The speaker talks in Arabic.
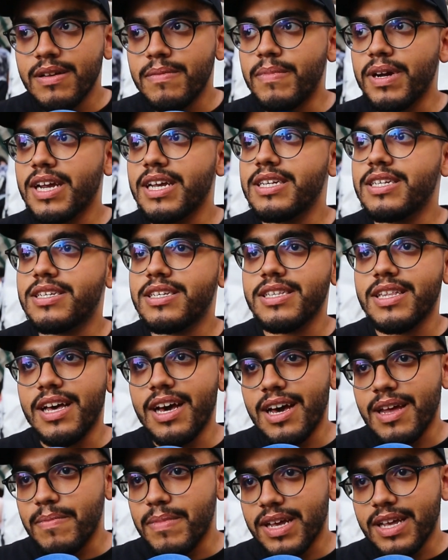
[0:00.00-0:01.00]
ما كاينش شي
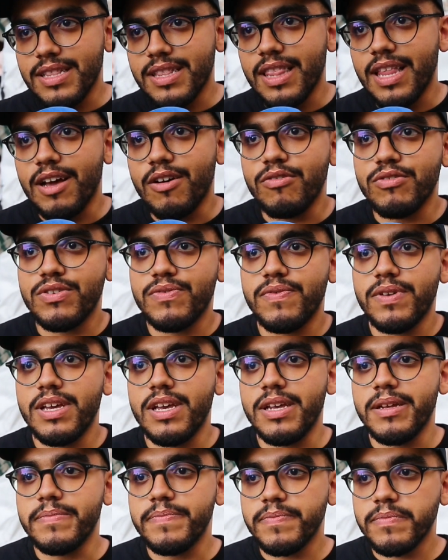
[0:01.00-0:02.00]
نهار ما كنتلاقاوش
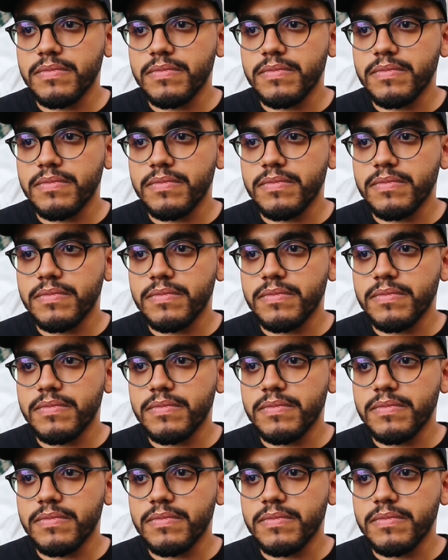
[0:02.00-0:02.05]
فيه